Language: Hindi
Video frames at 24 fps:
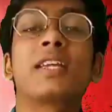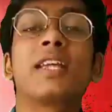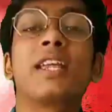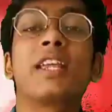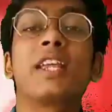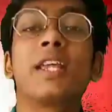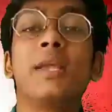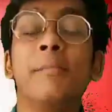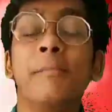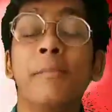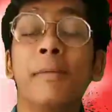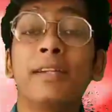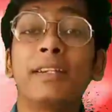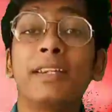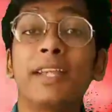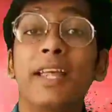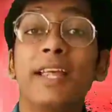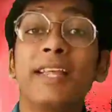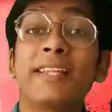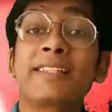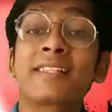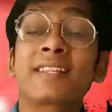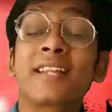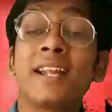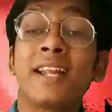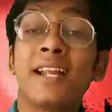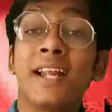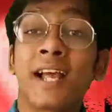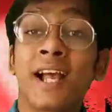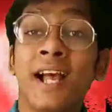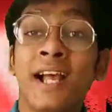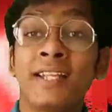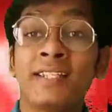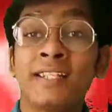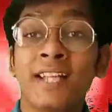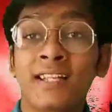तक की कीमत इसके
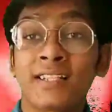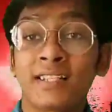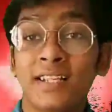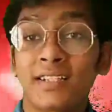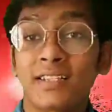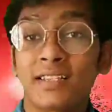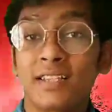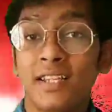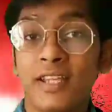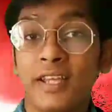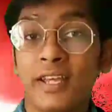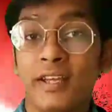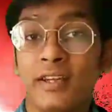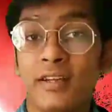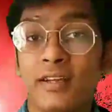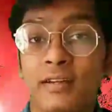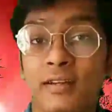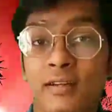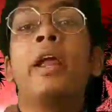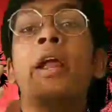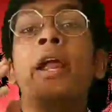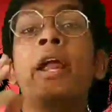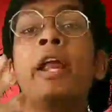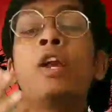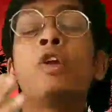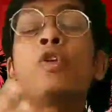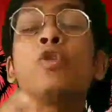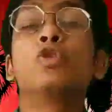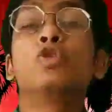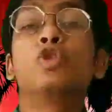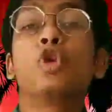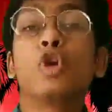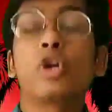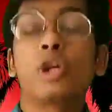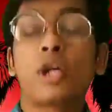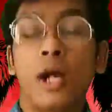लगाई जा सकती है इन
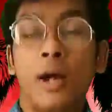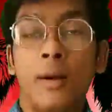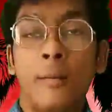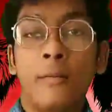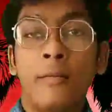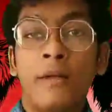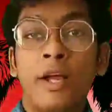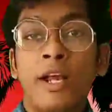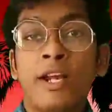कुत्तों का